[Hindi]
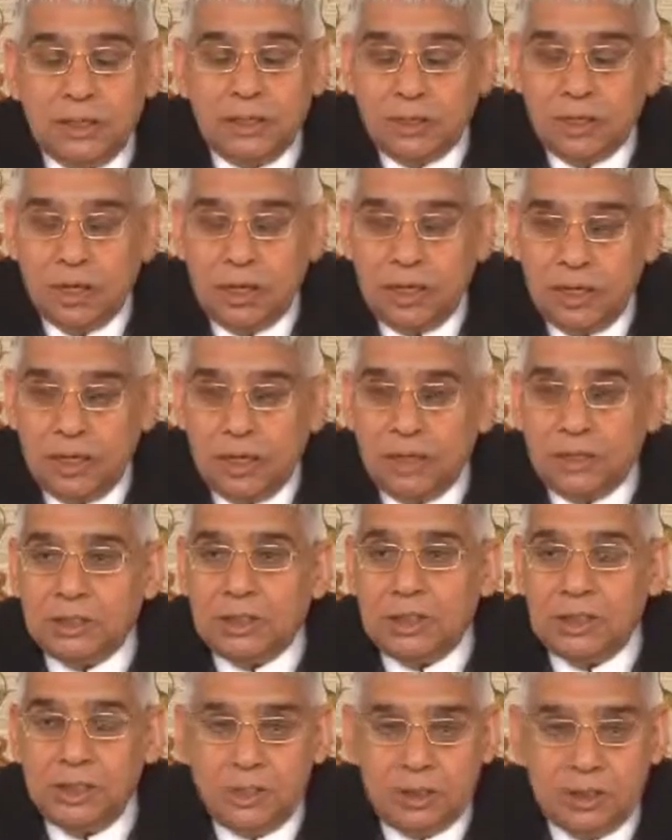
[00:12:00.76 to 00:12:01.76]
ये ज्ञान
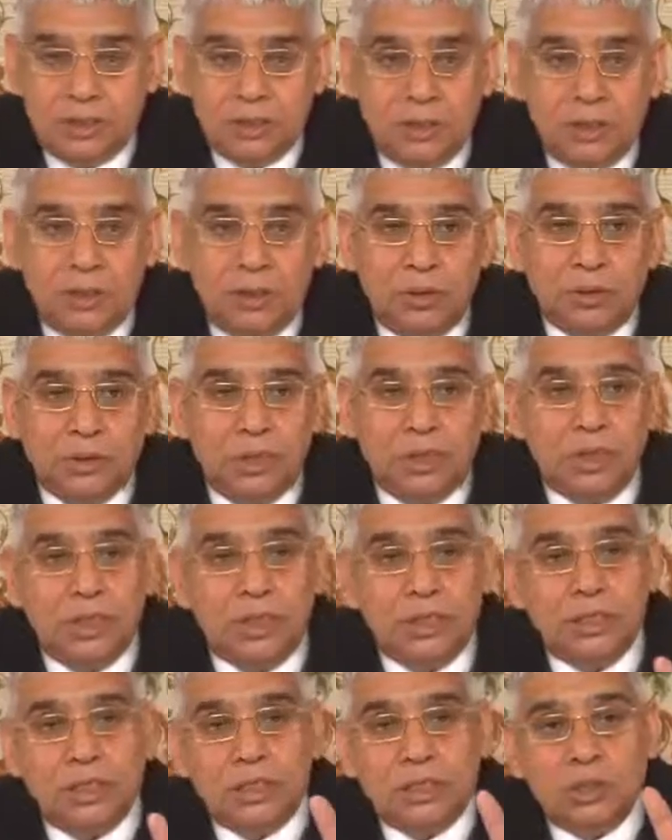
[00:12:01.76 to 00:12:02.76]
नेत्रहीन थे और
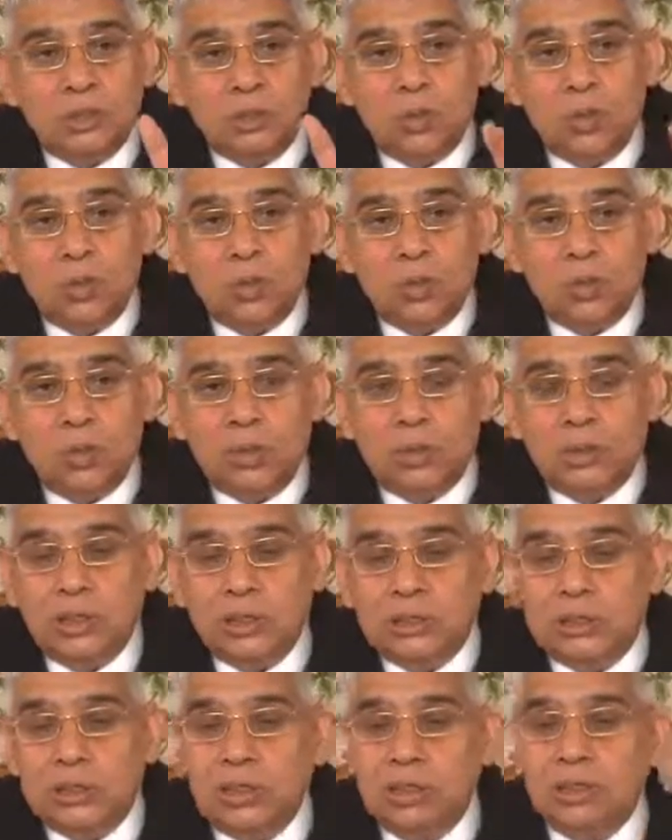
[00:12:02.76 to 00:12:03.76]
दिखे थे चतुर क्योंकि
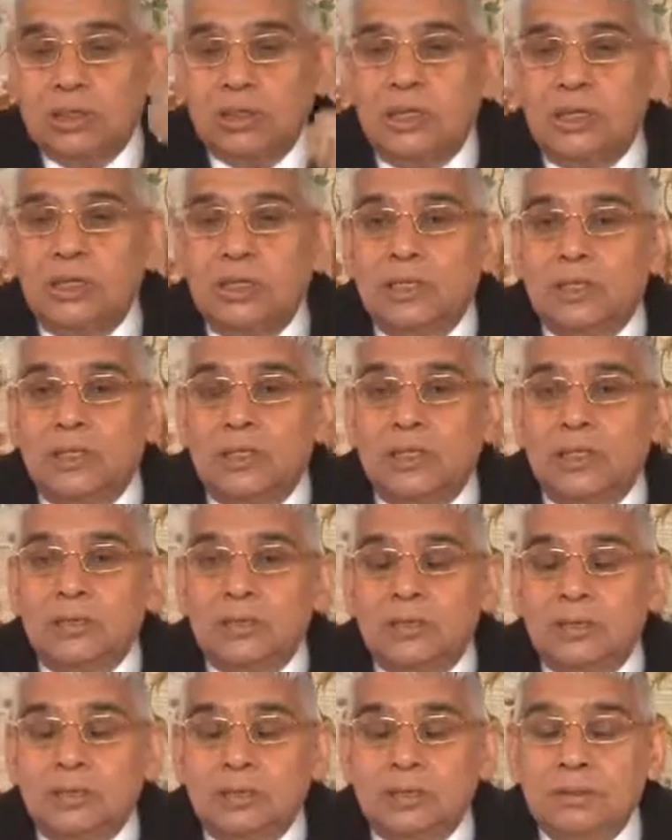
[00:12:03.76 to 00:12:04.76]
संस्कृत जाने थे
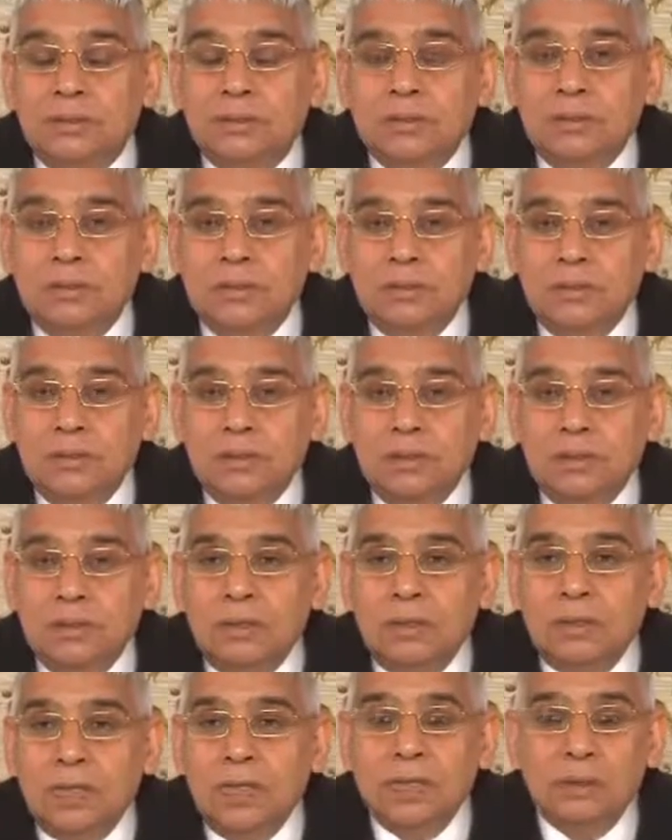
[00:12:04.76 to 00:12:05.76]

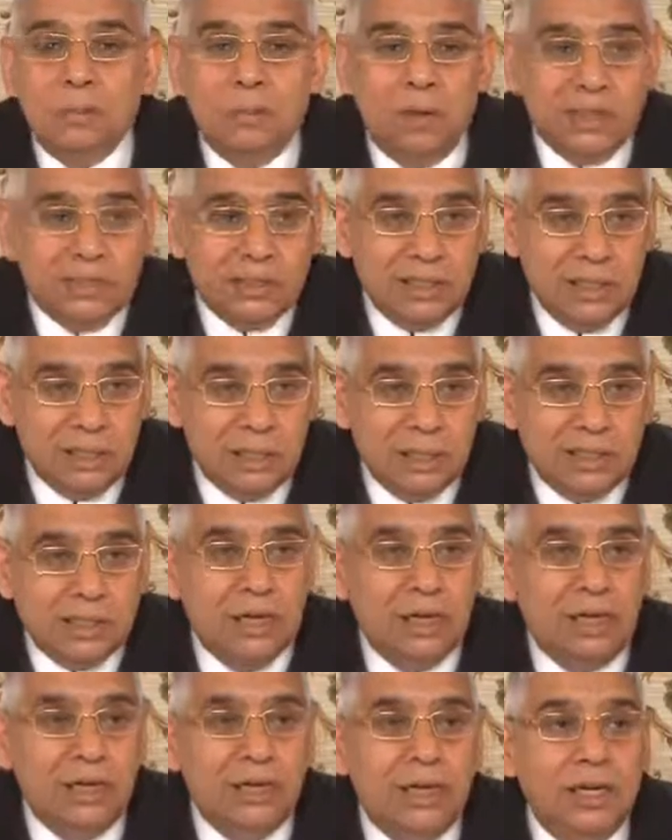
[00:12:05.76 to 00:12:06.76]
एक भाषा के
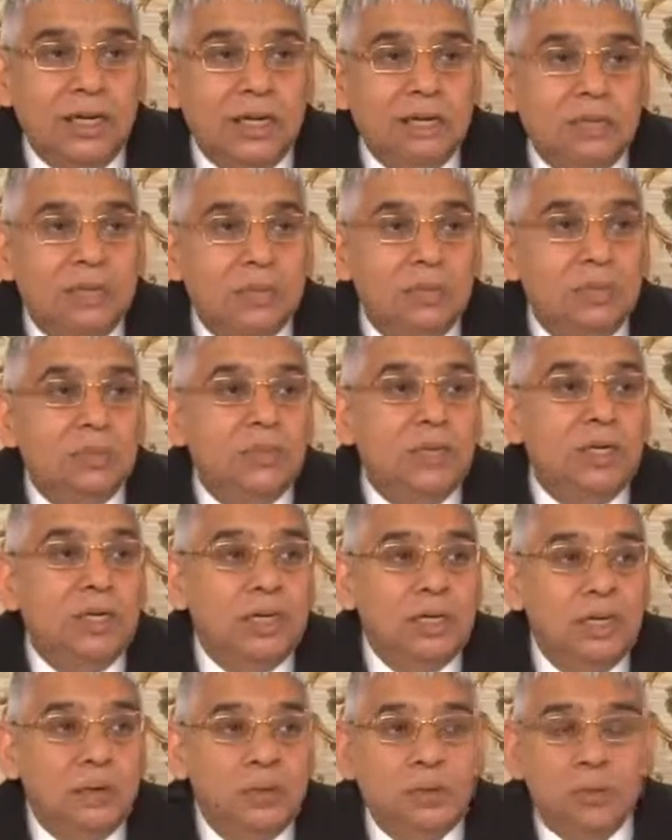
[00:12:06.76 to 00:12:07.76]
जान लेने से उसमें
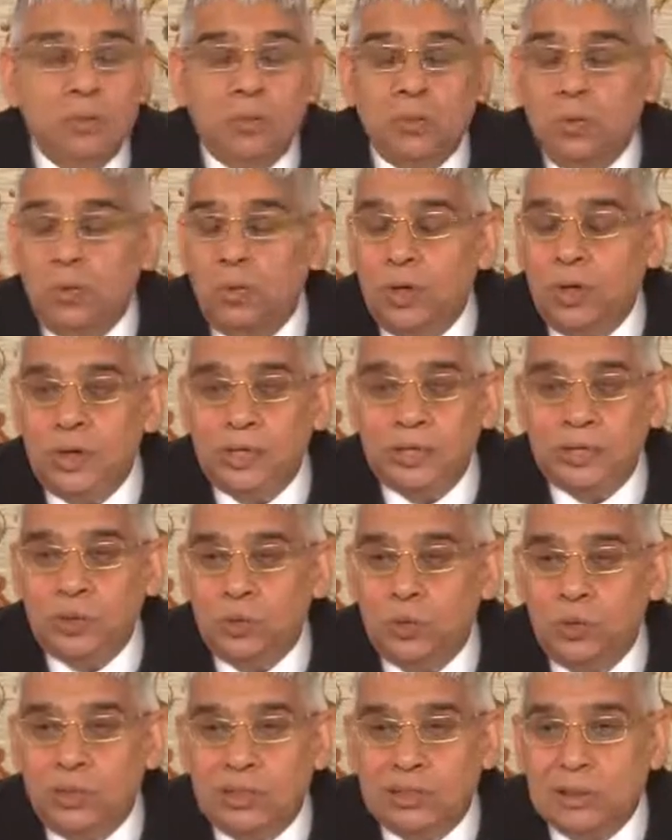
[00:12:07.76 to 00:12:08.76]
लिखे हुए गुड़
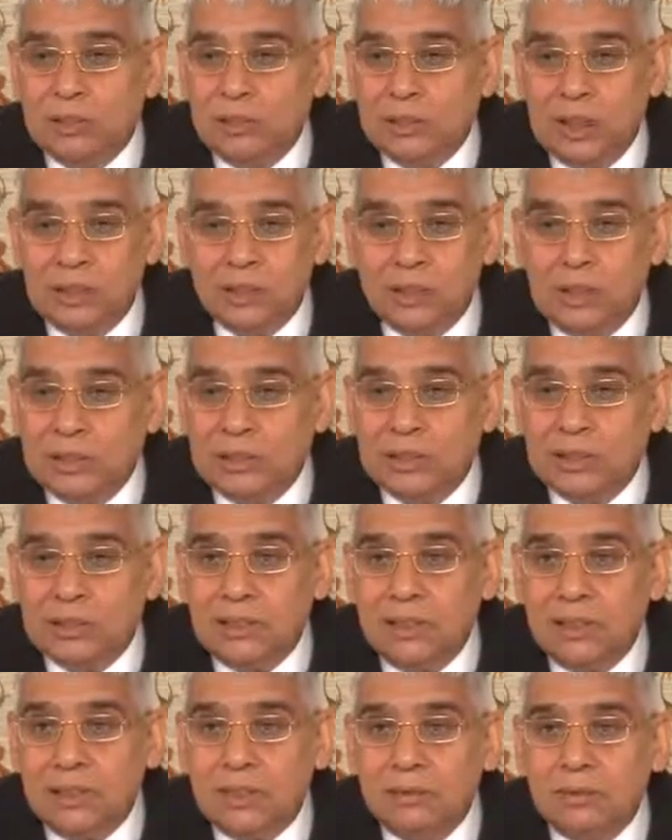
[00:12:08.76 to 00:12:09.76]
रहस्य को नहीं समझा जा
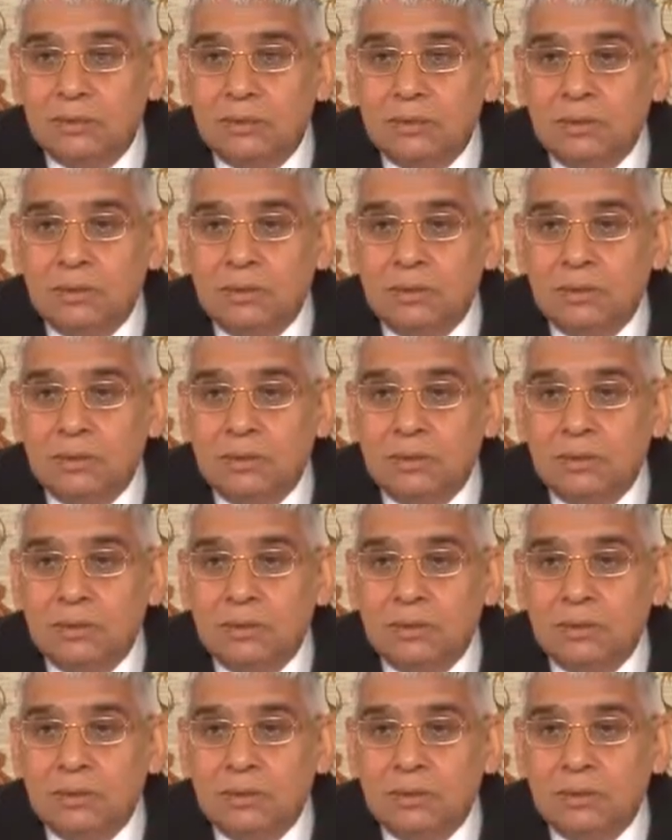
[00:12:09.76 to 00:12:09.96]
सकता